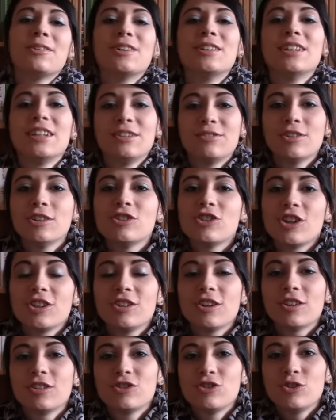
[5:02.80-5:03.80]
und ich wünsche euch
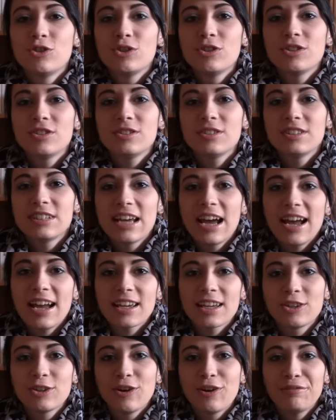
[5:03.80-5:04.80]
noch einen schönen
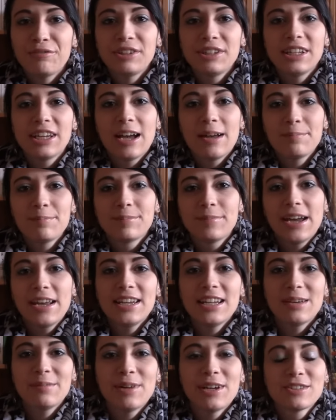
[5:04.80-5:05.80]
Tag. Ich hoffe, ihr habt
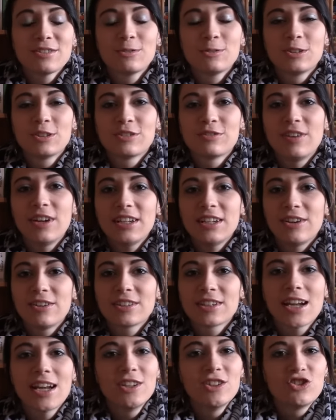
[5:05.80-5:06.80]
einigermaßen gutes Wetter
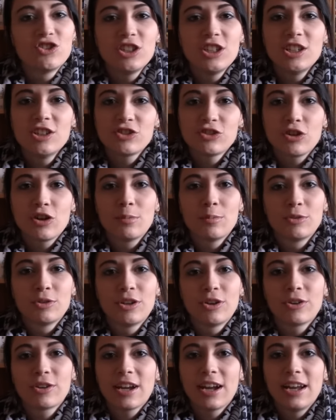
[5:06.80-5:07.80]
und keinen Schneesturm
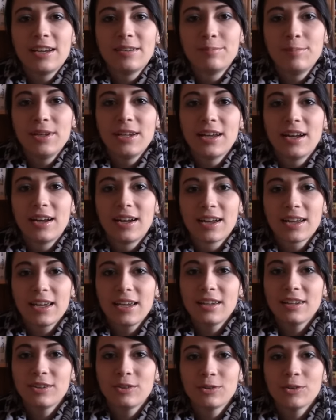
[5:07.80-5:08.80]
und auch keinen mega
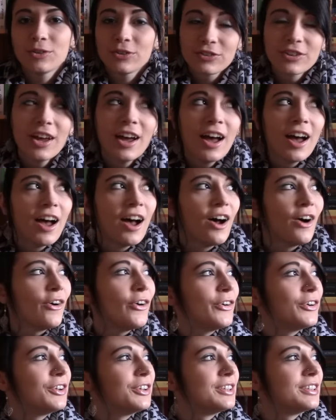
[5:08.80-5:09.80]
Regenguss
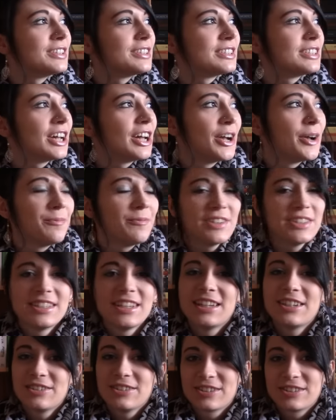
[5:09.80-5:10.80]
und ähm, wir
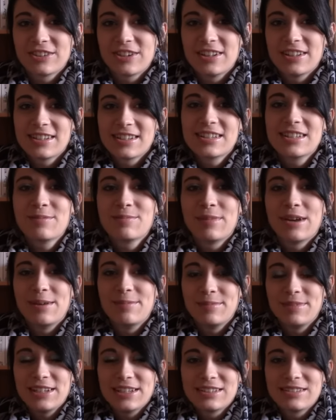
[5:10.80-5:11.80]
sehen uns sonst in
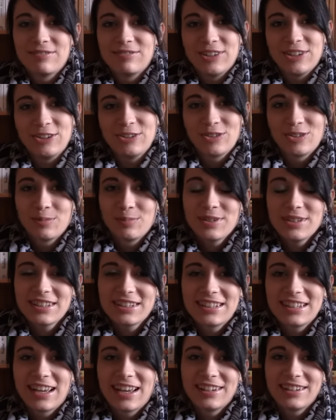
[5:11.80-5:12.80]
meinem nächsten Video. Bis
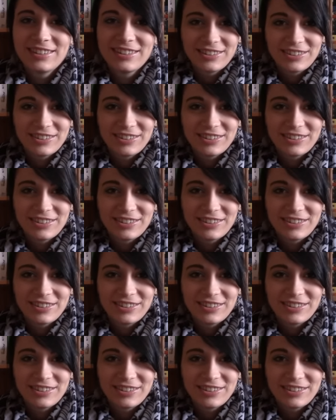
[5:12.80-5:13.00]
dann.